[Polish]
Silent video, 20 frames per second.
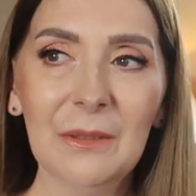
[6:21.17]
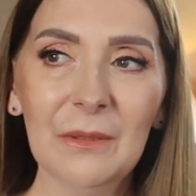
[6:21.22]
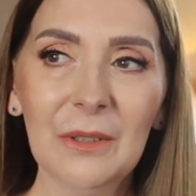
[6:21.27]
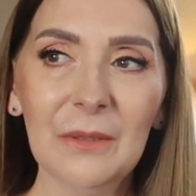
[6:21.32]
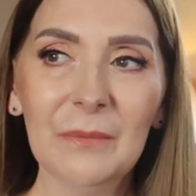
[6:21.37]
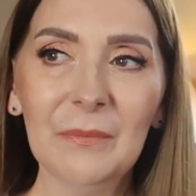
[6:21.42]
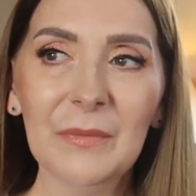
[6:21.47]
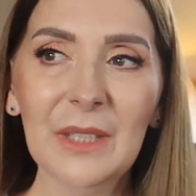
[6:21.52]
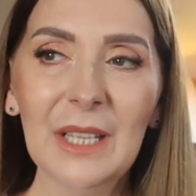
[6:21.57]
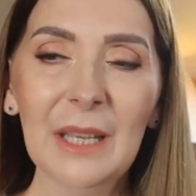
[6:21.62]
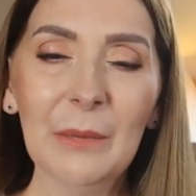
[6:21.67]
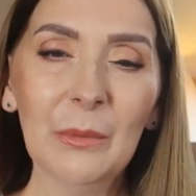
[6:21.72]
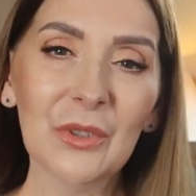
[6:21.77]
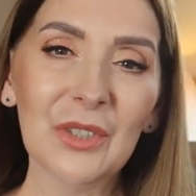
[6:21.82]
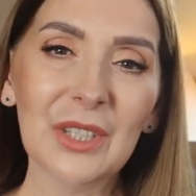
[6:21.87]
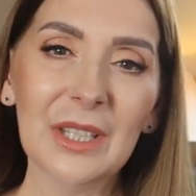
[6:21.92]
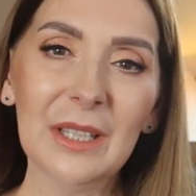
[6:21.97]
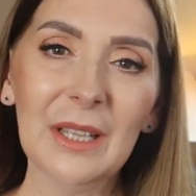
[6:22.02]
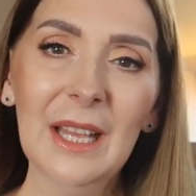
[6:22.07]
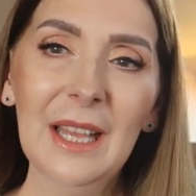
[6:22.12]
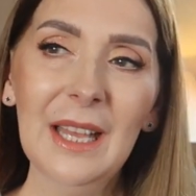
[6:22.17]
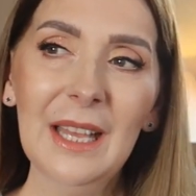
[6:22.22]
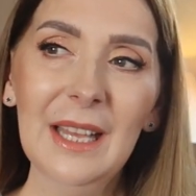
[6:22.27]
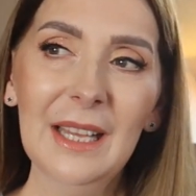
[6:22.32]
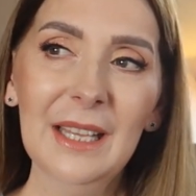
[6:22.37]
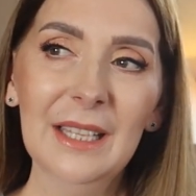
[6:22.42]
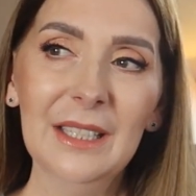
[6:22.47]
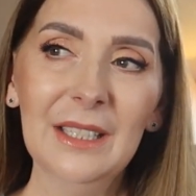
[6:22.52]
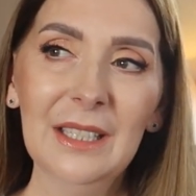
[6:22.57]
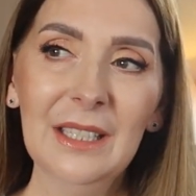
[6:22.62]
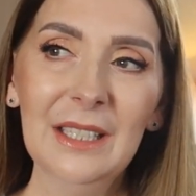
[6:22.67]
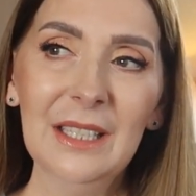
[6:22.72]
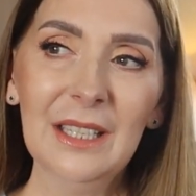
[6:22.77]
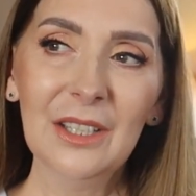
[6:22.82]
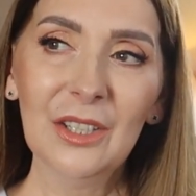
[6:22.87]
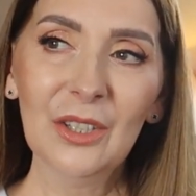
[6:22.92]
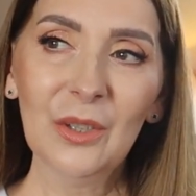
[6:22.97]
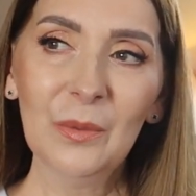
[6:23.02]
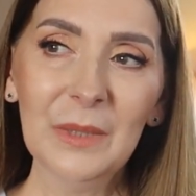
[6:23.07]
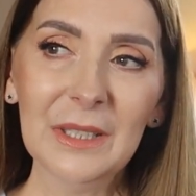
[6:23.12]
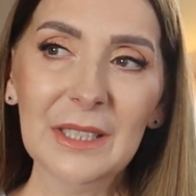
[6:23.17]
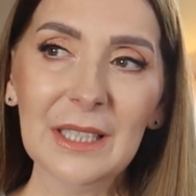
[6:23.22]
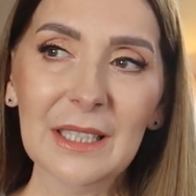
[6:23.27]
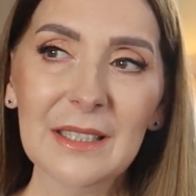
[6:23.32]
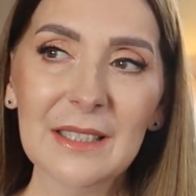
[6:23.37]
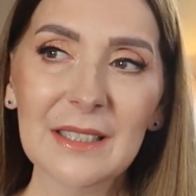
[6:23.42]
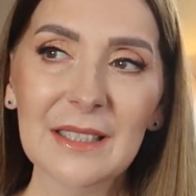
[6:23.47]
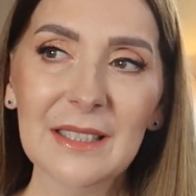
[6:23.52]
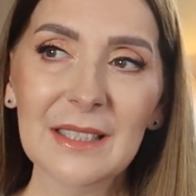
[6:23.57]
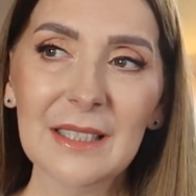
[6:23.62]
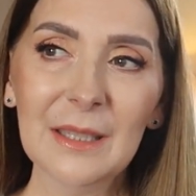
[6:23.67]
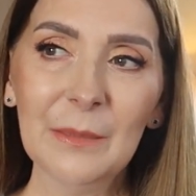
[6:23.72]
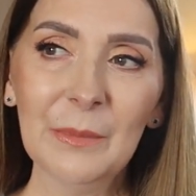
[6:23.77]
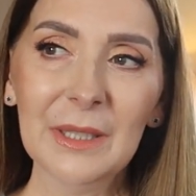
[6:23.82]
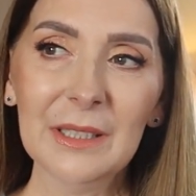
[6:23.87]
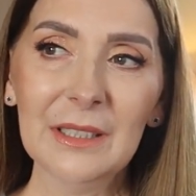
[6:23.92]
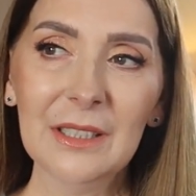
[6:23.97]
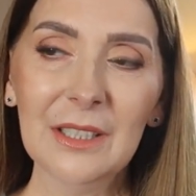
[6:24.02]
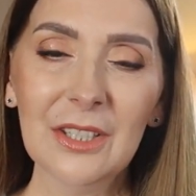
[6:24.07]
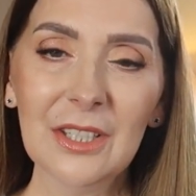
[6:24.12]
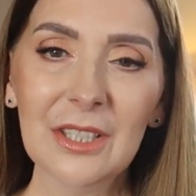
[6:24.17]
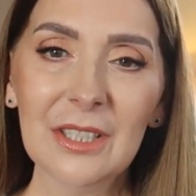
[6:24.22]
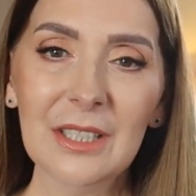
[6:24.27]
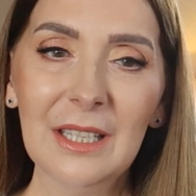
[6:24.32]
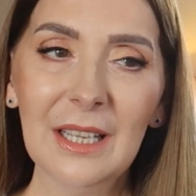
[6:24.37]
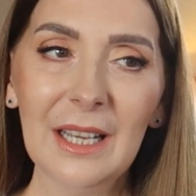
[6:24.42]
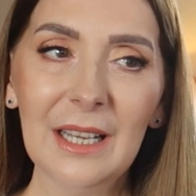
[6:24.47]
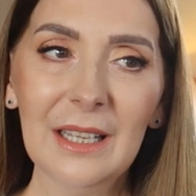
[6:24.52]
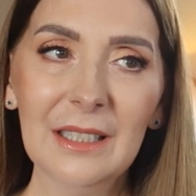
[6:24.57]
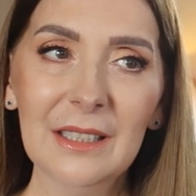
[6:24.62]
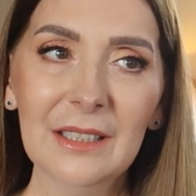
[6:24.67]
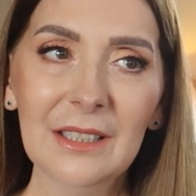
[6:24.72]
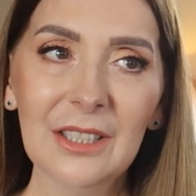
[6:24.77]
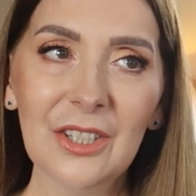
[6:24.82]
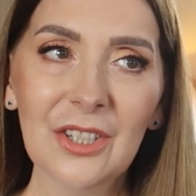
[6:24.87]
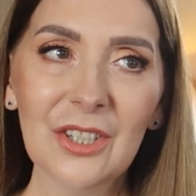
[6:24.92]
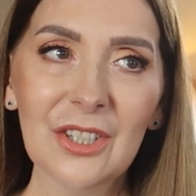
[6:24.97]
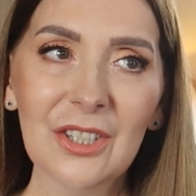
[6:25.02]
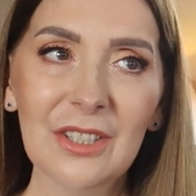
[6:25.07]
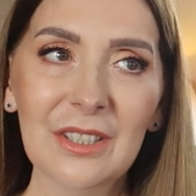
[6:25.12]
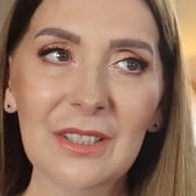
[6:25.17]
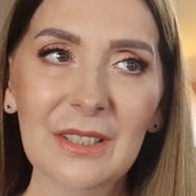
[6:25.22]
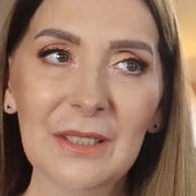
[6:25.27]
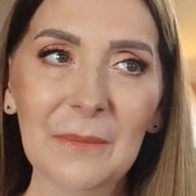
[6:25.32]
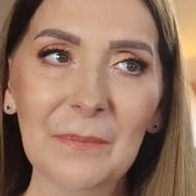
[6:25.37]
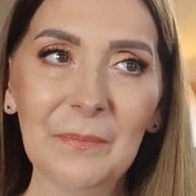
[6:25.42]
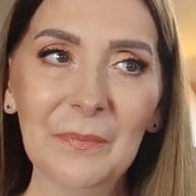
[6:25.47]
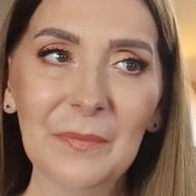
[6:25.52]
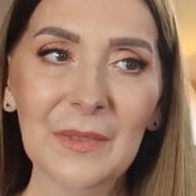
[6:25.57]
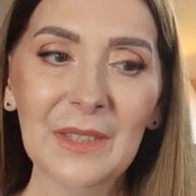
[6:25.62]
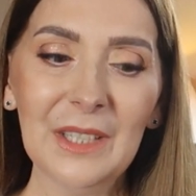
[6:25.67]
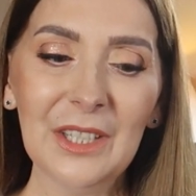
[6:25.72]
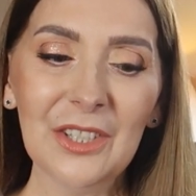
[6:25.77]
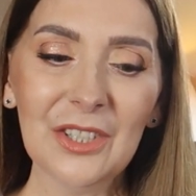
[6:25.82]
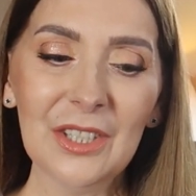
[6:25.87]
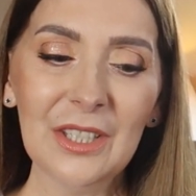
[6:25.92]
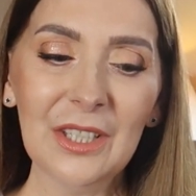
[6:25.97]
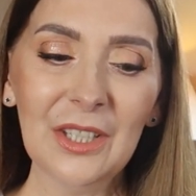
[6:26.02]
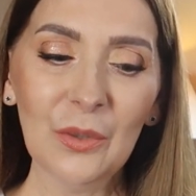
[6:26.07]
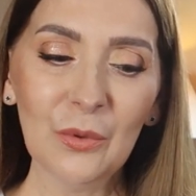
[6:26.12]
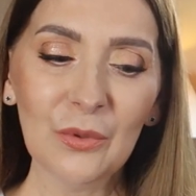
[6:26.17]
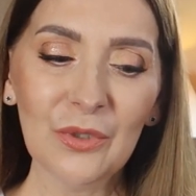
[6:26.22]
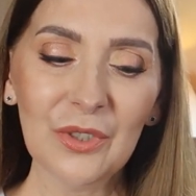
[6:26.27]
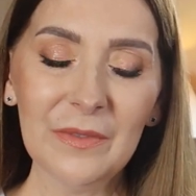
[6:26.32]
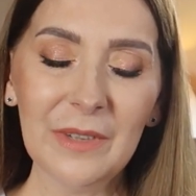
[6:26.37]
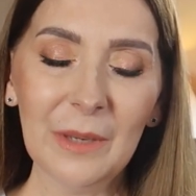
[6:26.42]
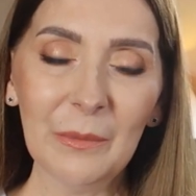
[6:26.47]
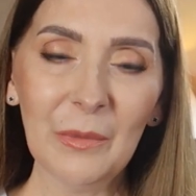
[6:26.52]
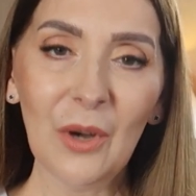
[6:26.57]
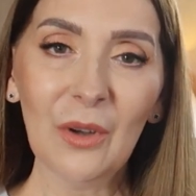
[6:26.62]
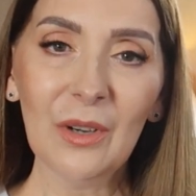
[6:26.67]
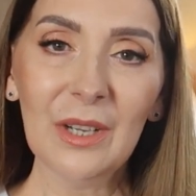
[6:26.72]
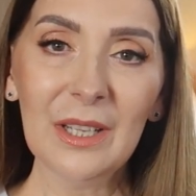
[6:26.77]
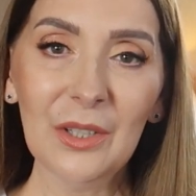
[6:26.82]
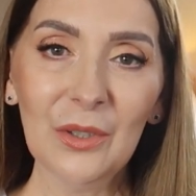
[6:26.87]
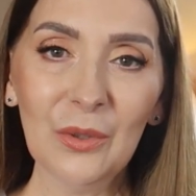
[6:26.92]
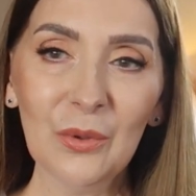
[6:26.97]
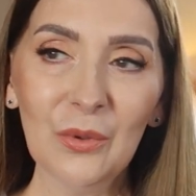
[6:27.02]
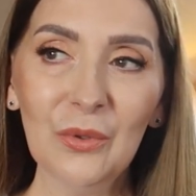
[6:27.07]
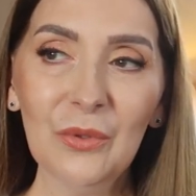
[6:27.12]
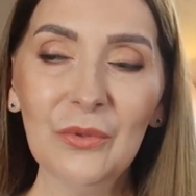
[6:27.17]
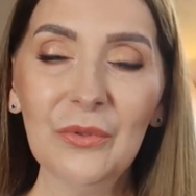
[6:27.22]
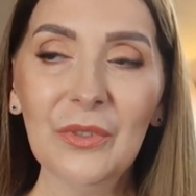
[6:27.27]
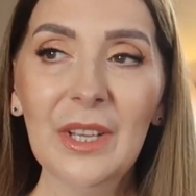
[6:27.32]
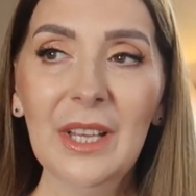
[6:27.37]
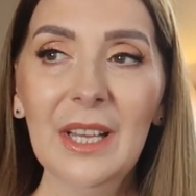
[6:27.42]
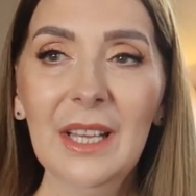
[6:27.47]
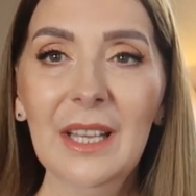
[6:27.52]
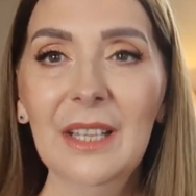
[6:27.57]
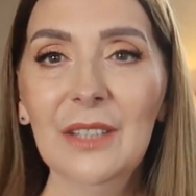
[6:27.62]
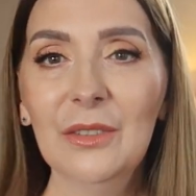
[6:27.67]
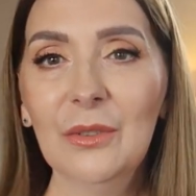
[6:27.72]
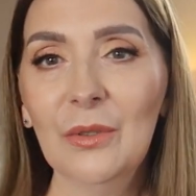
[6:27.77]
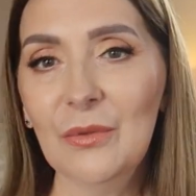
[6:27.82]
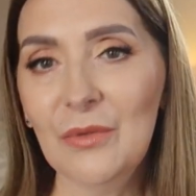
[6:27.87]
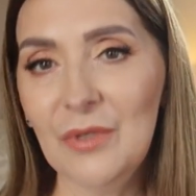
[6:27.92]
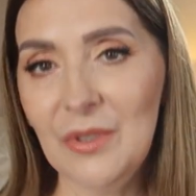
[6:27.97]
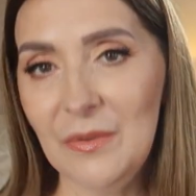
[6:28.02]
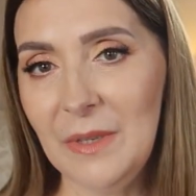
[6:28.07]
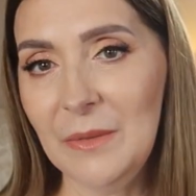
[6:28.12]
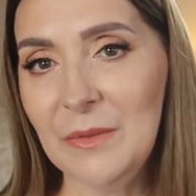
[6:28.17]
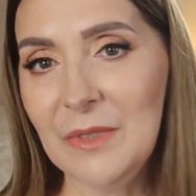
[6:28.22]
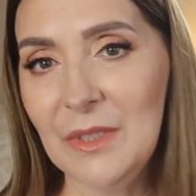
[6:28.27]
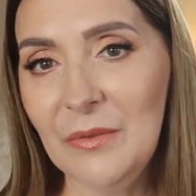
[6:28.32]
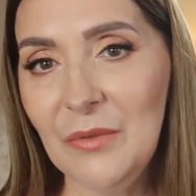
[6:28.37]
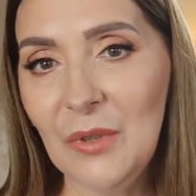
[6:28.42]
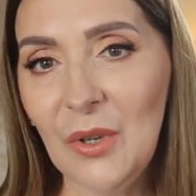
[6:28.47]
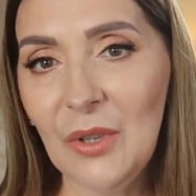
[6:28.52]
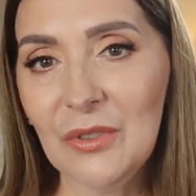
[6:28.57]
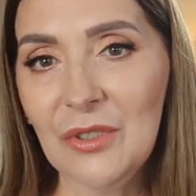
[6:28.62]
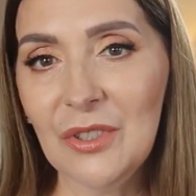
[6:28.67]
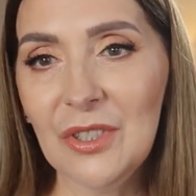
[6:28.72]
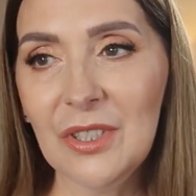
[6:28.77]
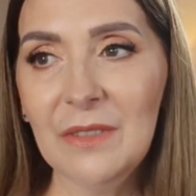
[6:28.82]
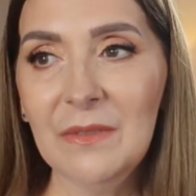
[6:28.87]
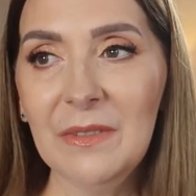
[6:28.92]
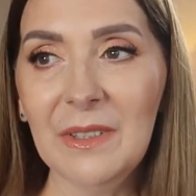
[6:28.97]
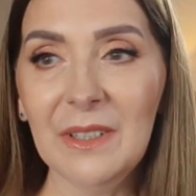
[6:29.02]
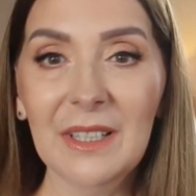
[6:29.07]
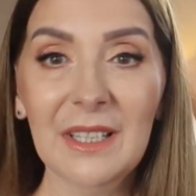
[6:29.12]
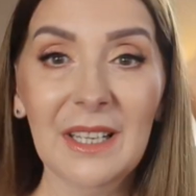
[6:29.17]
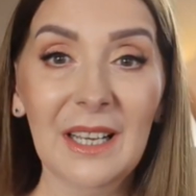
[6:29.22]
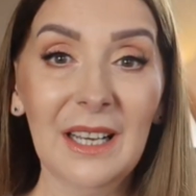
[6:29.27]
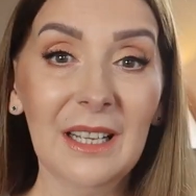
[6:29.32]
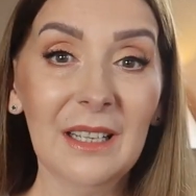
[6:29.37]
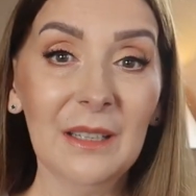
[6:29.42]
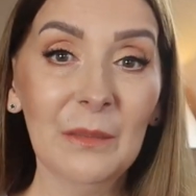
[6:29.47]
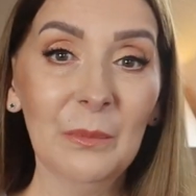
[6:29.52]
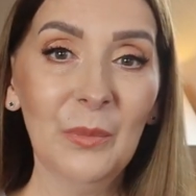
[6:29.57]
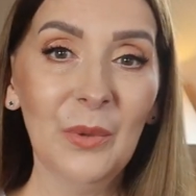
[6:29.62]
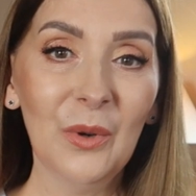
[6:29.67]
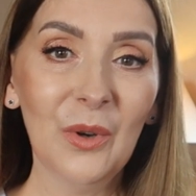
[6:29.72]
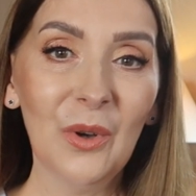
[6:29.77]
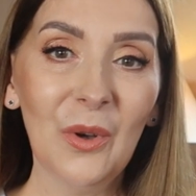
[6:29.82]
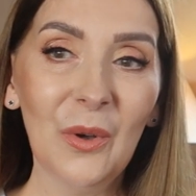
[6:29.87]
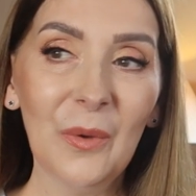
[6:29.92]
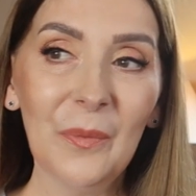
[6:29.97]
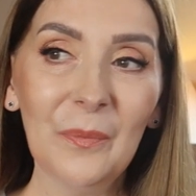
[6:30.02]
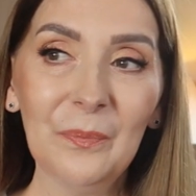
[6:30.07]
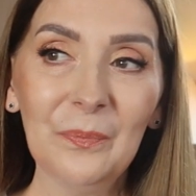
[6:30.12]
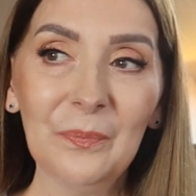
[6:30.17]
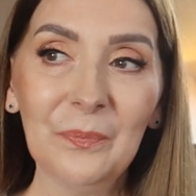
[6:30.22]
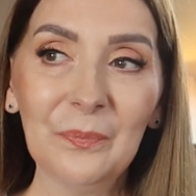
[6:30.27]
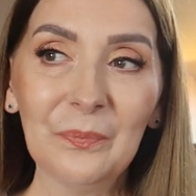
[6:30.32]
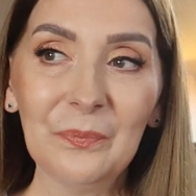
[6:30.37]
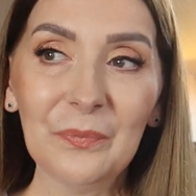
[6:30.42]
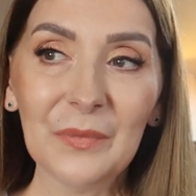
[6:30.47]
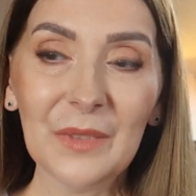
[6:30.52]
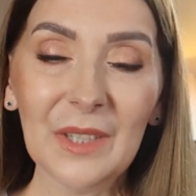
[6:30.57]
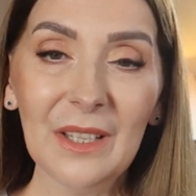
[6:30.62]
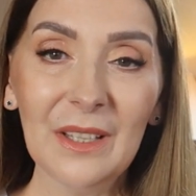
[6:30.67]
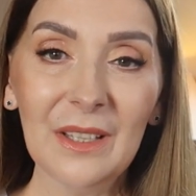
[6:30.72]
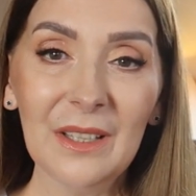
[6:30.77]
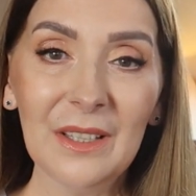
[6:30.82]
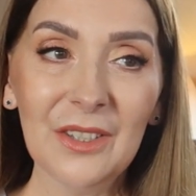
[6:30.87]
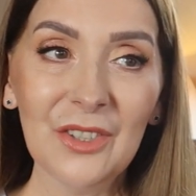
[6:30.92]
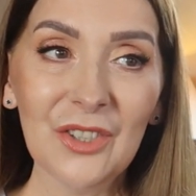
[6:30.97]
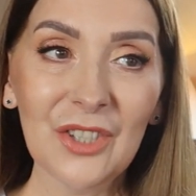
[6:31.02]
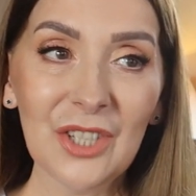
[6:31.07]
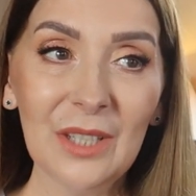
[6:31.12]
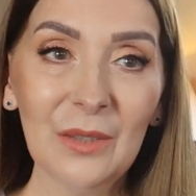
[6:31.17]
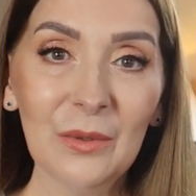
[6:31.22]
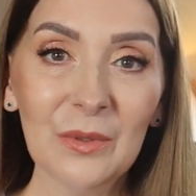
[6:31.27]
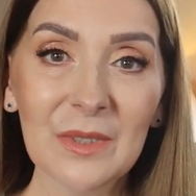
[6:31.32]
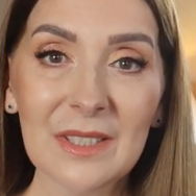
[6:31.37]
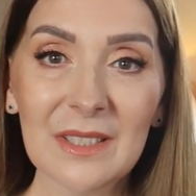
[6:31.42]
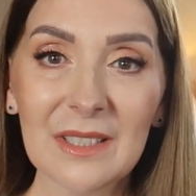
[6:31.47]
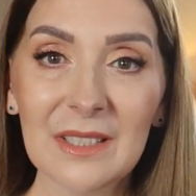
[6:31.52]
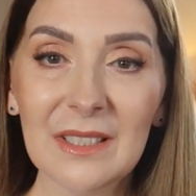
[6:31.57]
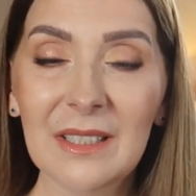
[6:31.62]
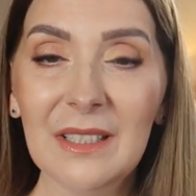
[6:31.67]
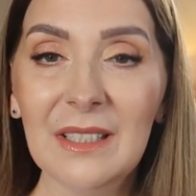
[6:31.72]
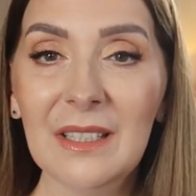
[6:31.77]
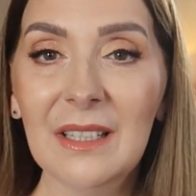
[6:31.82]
No, ja może nie robię tak systematycznie, ale też jeśli nie używam olejków, to używam znowu odżywek albo mm, żelu z